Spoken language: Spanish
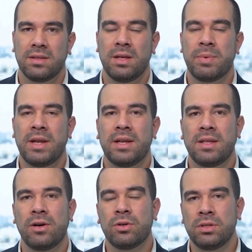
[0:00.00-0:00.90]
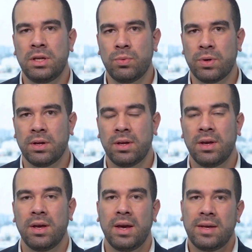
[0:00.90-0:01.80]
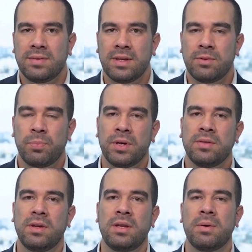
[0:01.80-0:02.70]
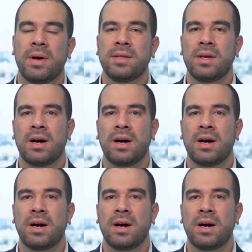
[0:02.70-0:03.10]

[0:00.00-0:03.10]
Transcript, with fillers: de manera tan continua, estas pueden ser llevadas